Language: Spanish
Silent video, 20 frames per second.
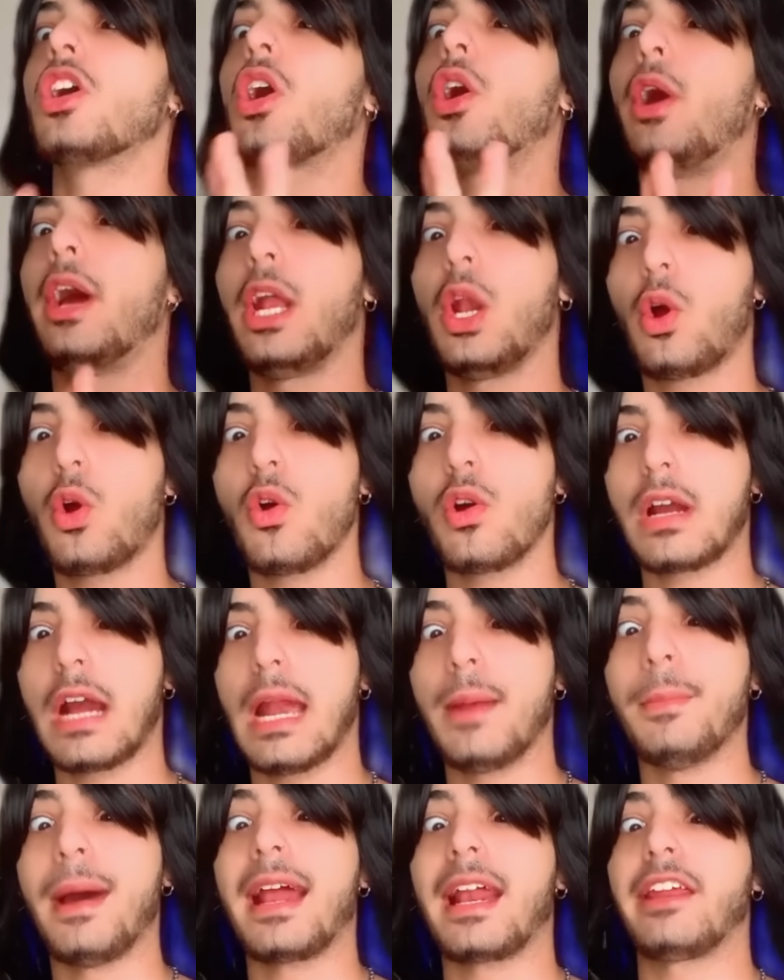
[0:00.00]
cógelo con
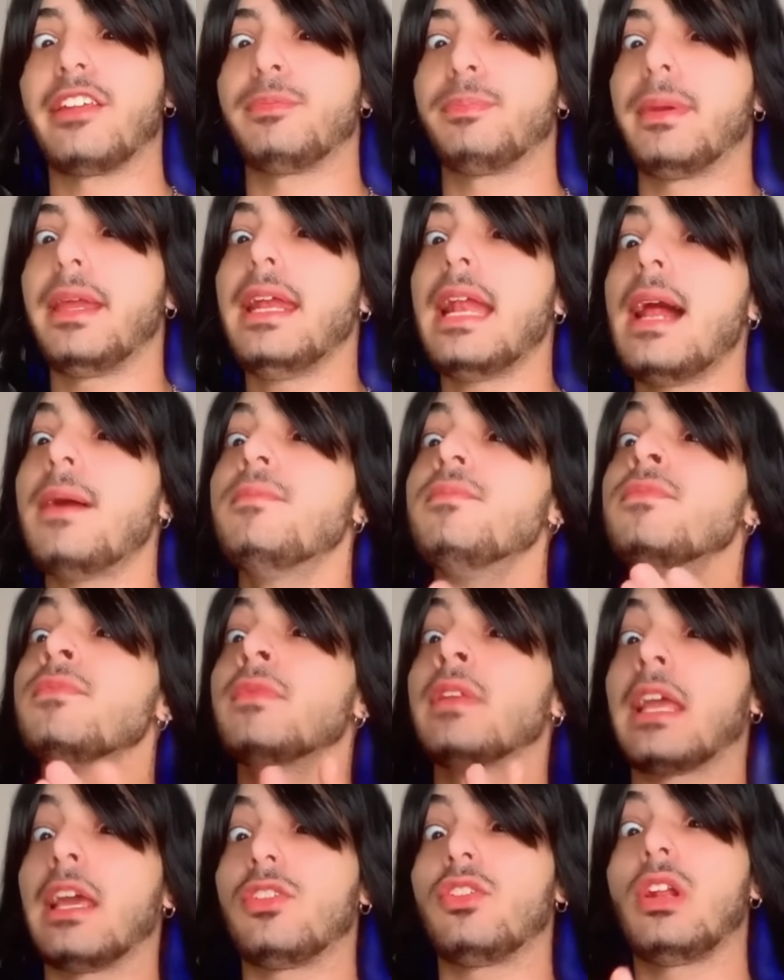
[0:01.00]
calma, respira,
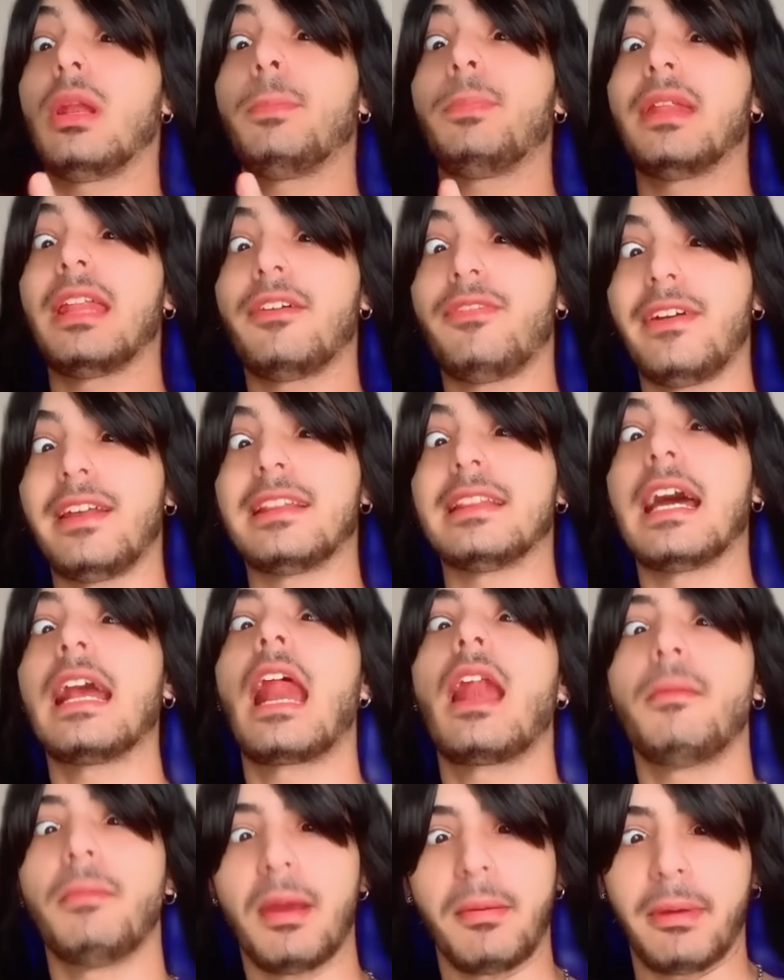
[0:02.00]
que eso le puede
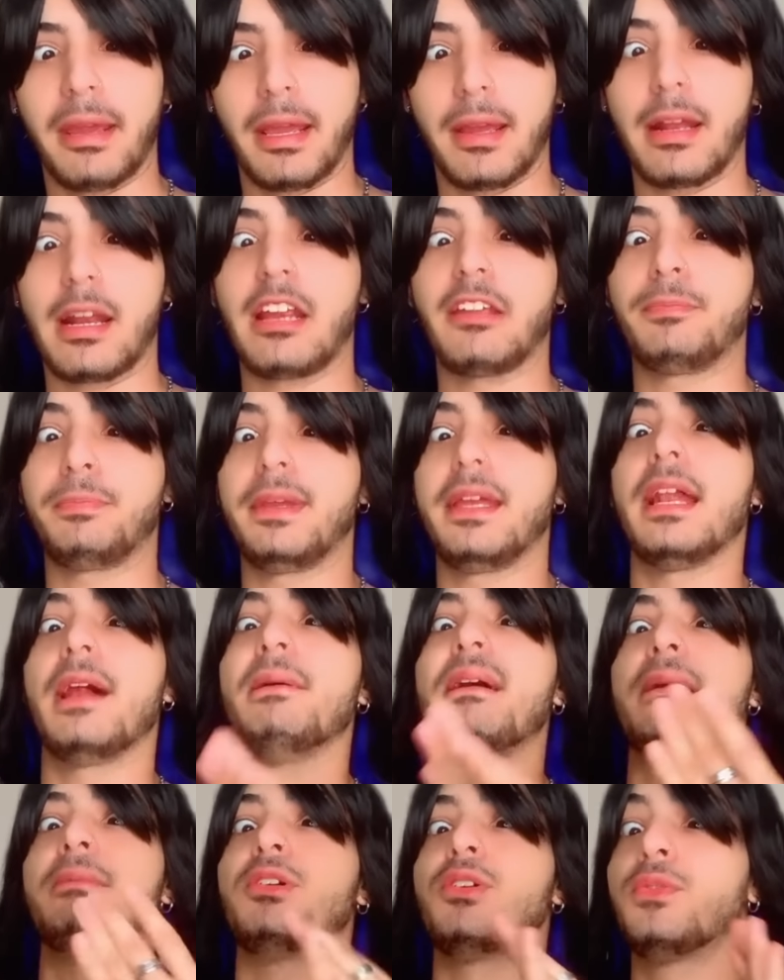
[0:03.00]
afectar al bebé. Respira,
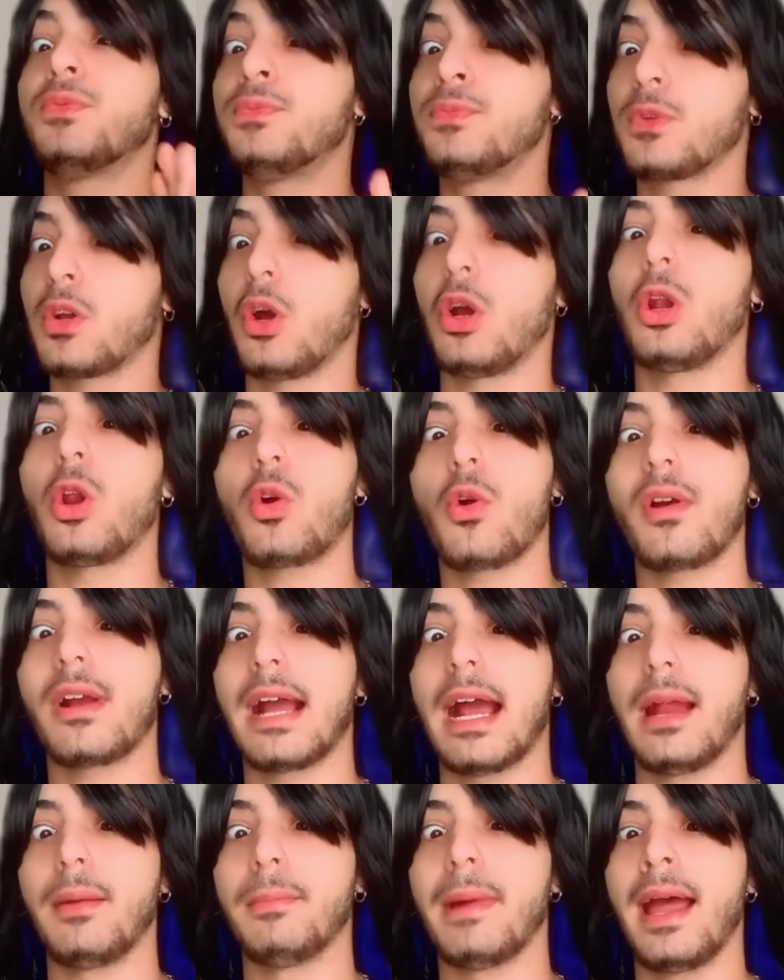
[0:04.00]
vamos, cógelo con
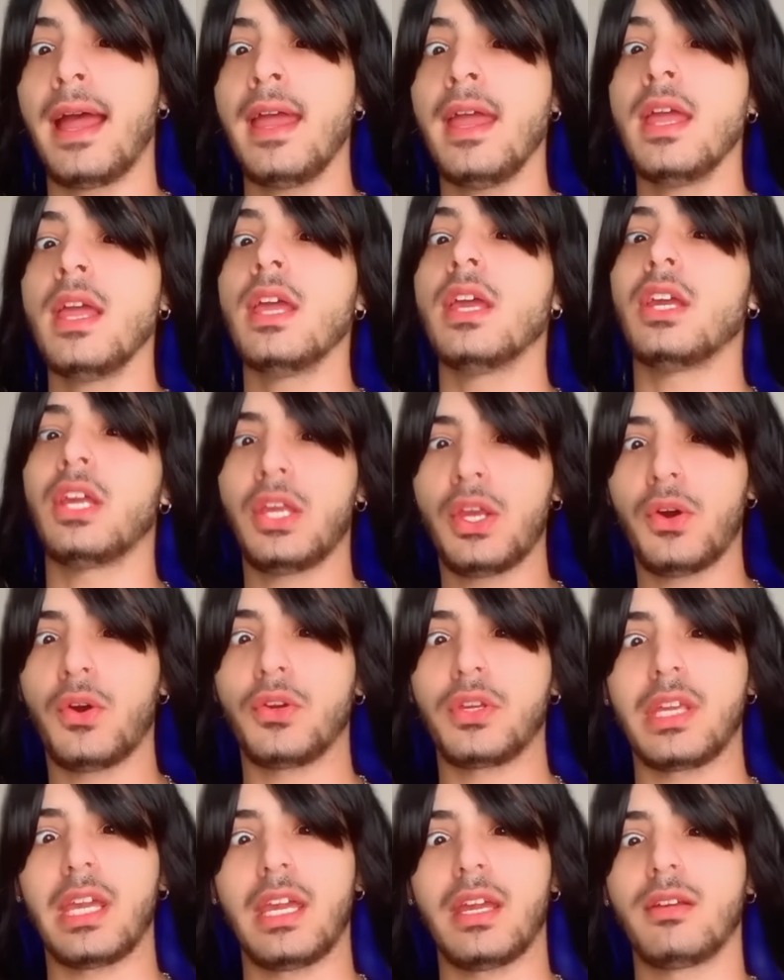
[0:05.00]
calma. Y
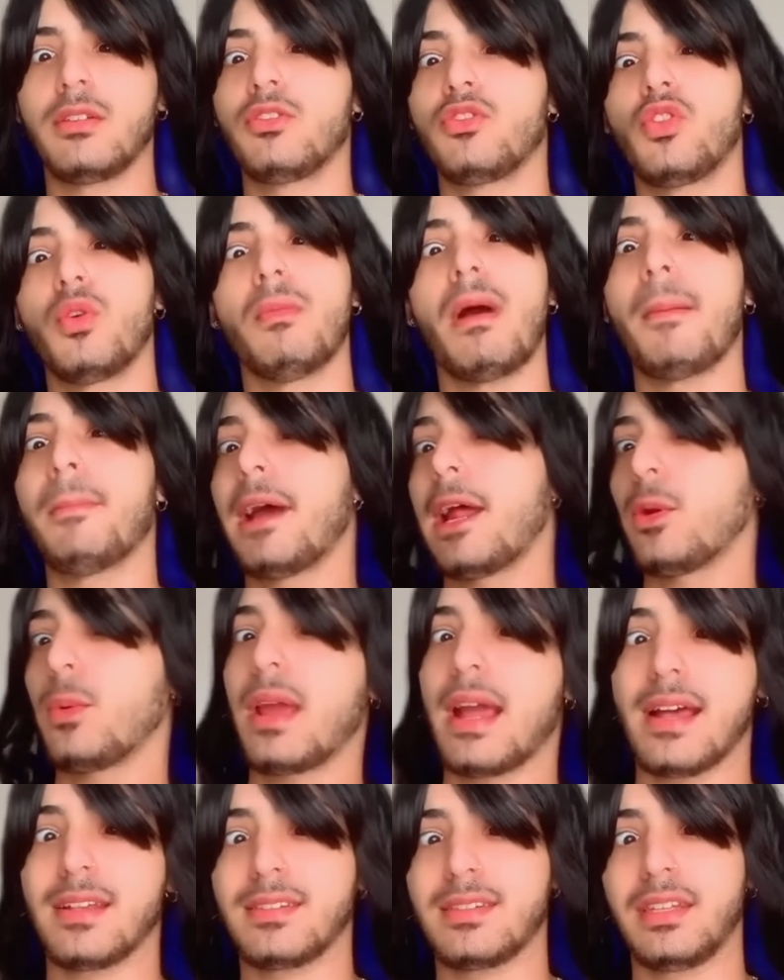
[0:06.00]
oye, tu mamá no
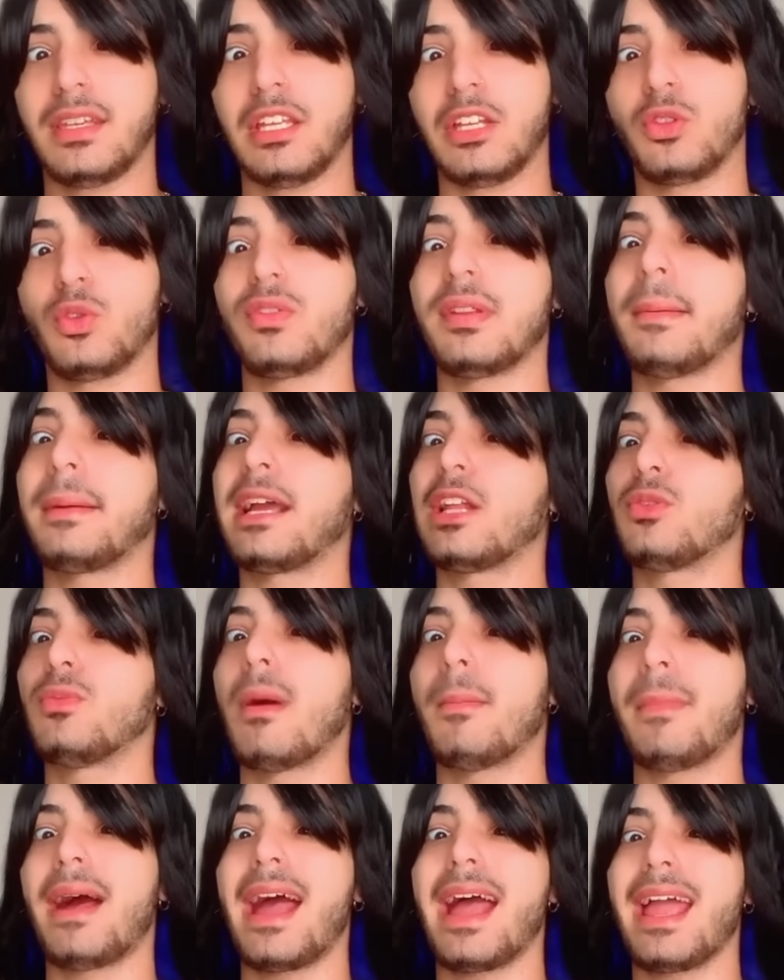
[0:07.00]
es así. Tú sabes que tu
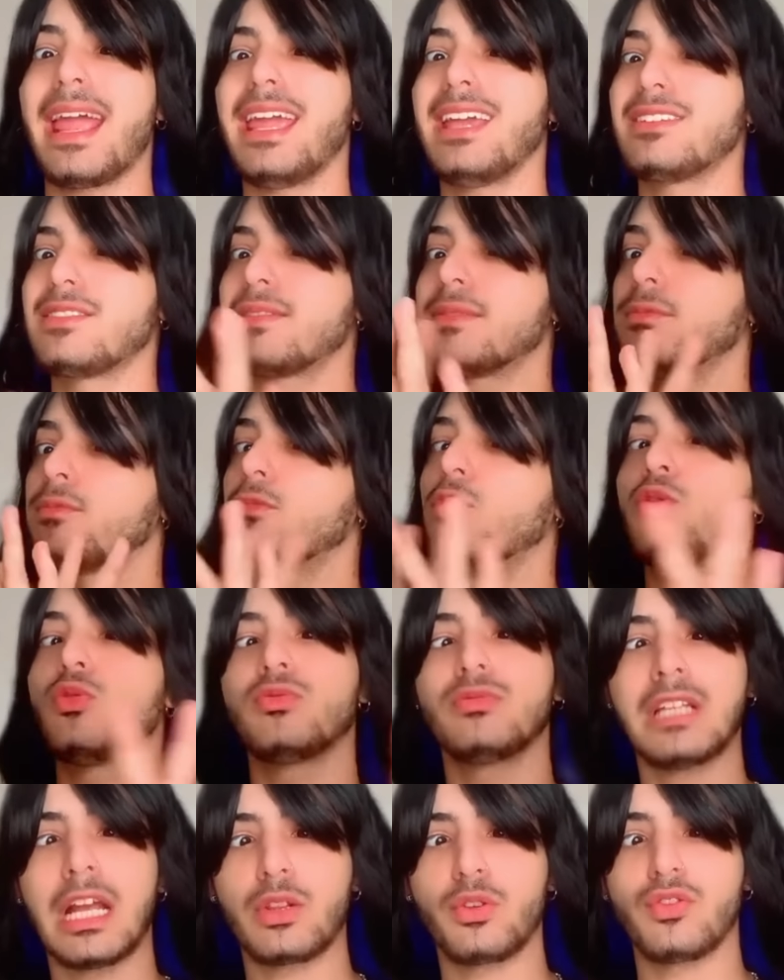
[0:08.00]
mamá es,
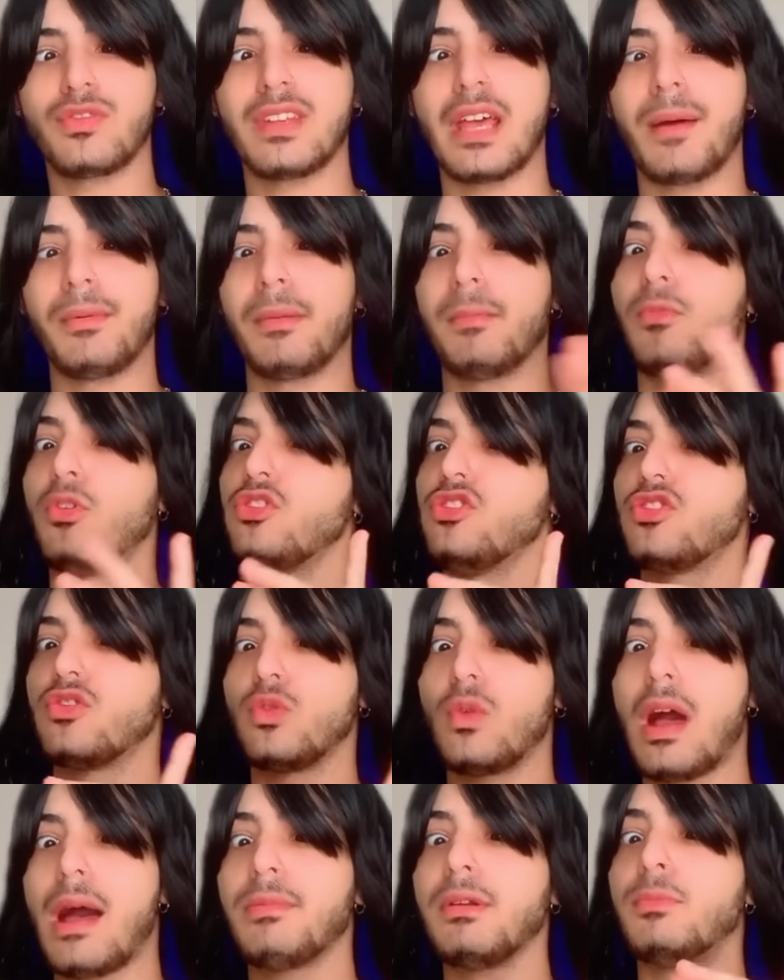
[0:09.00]
ya tú sabes, muy
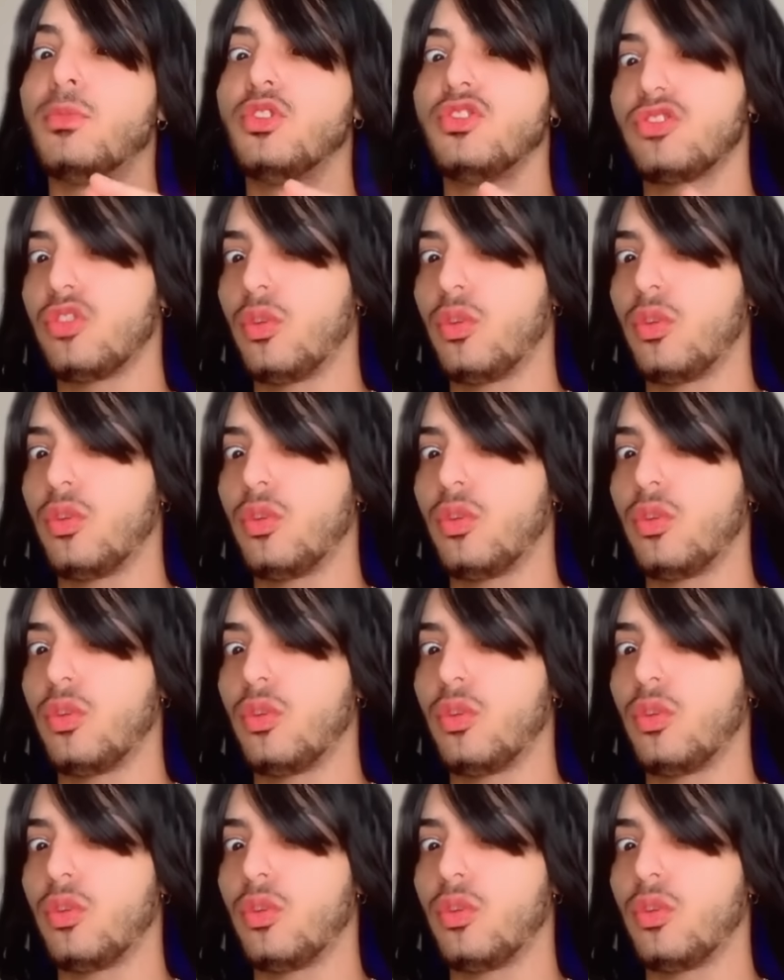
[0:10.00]
suave y muy